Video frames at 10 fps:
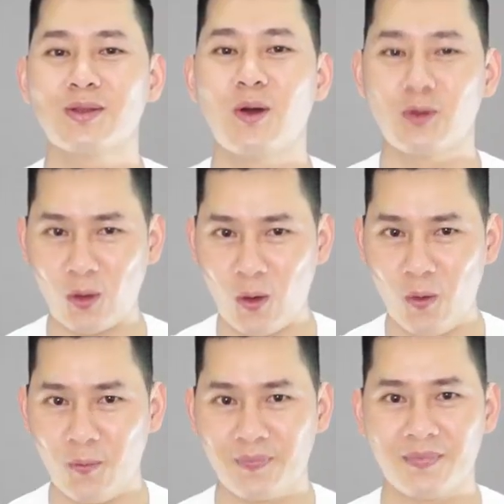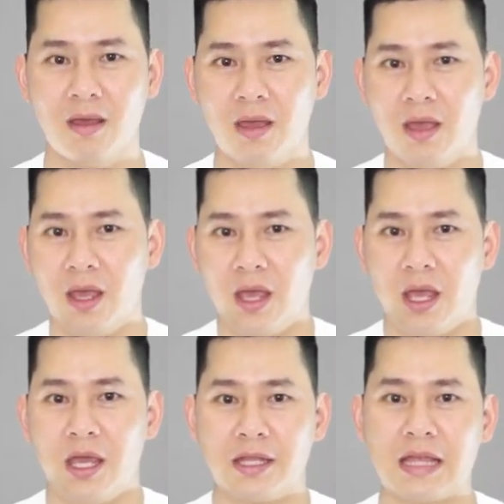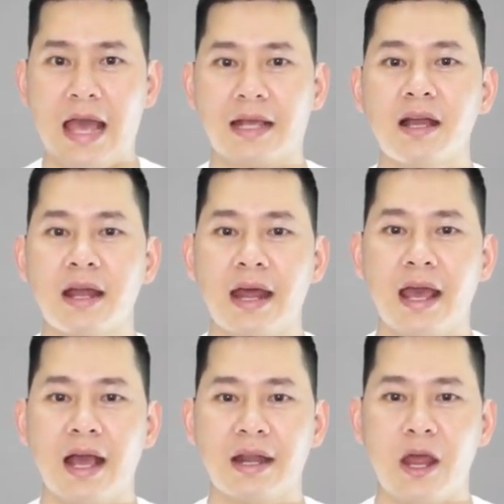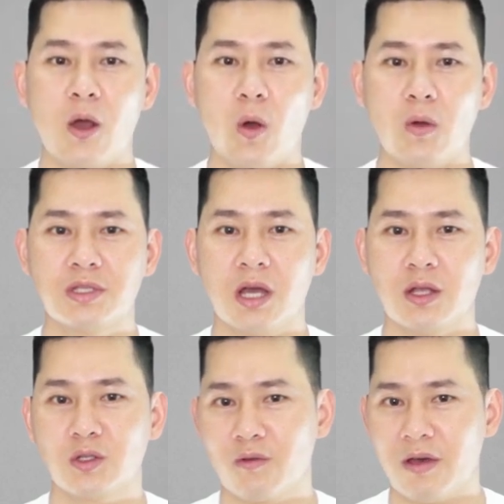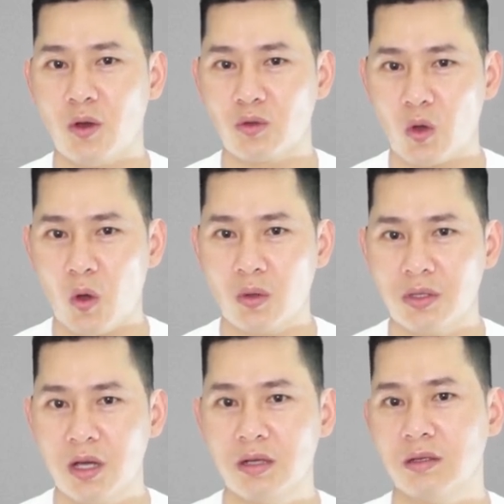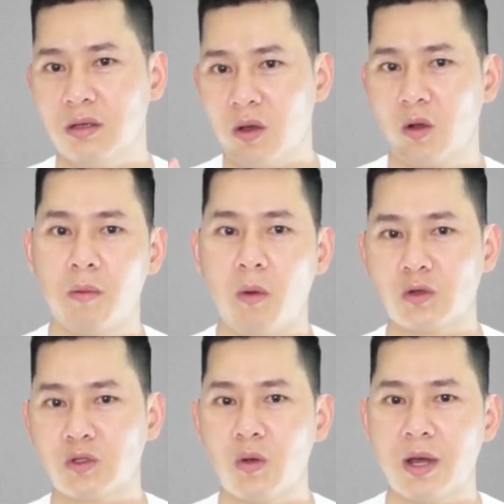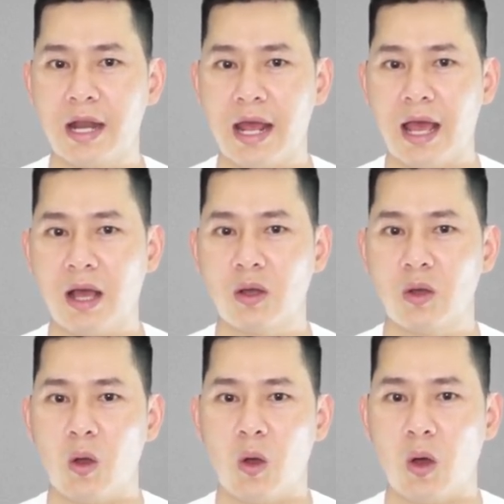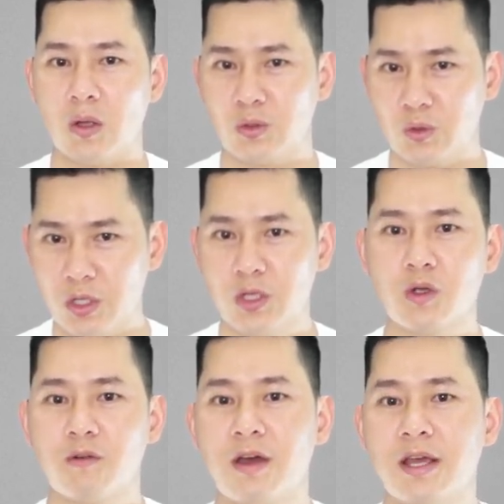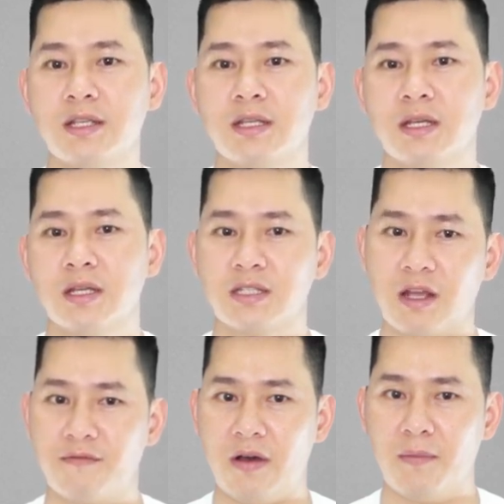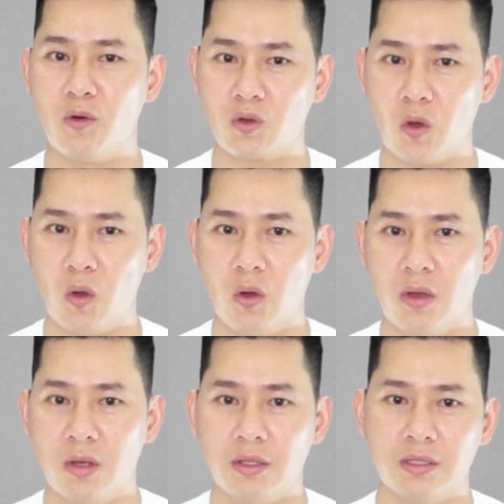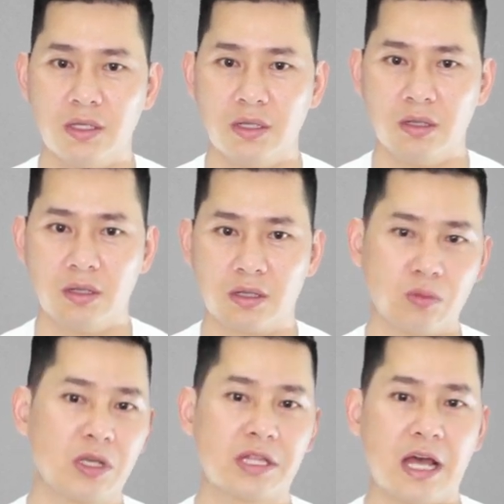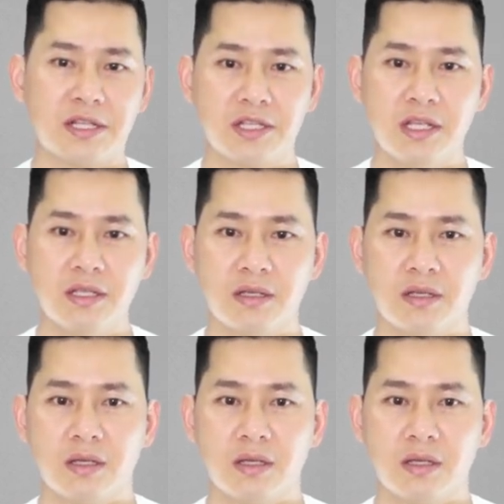ô tô. Hiện tại các ngân hàng đều hỗ trợ cho vay ô tô, nhưng có một số ngân hàng họ chuyên cho vay sản phẩm ô tô như công ty tài chính